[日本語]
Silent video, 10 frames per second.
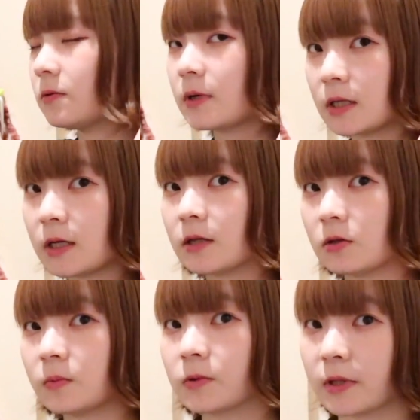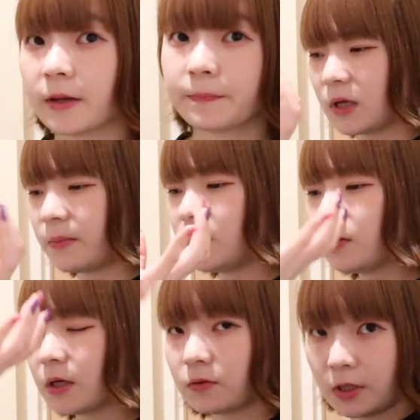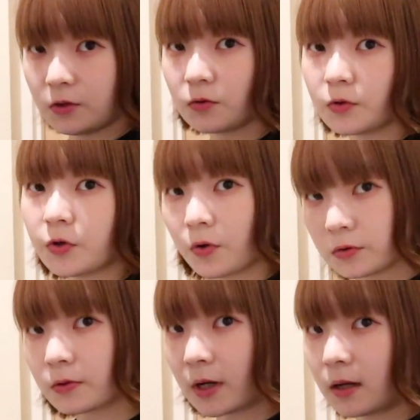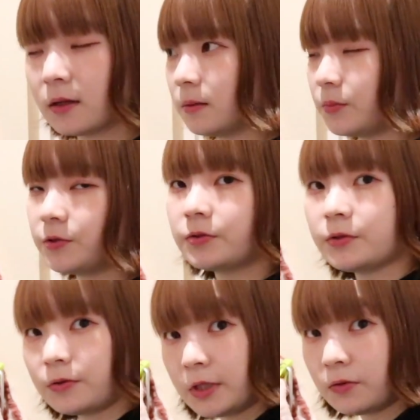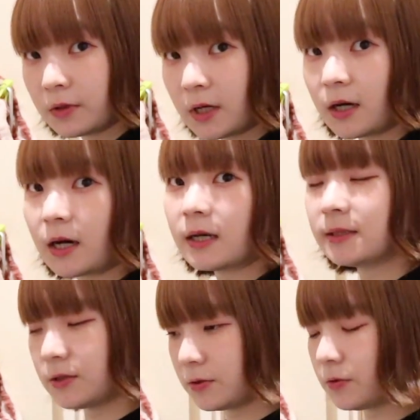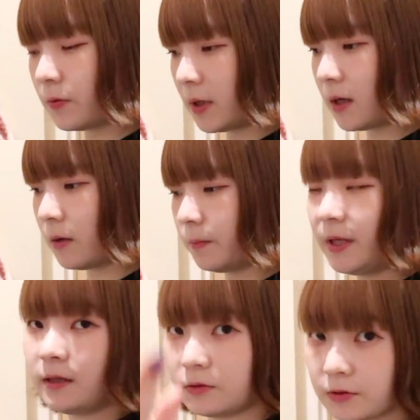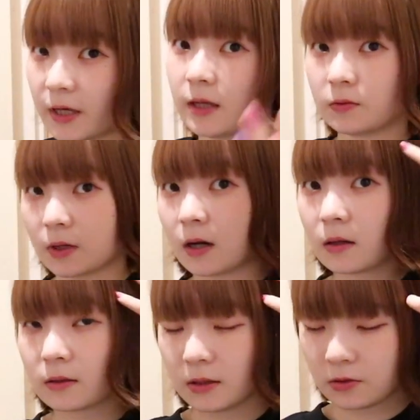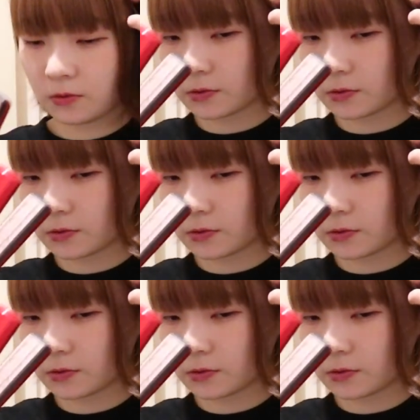るのかなと思って髪の毛の色の表とかブルー寄りとかアッシュとかピンク系とかいろ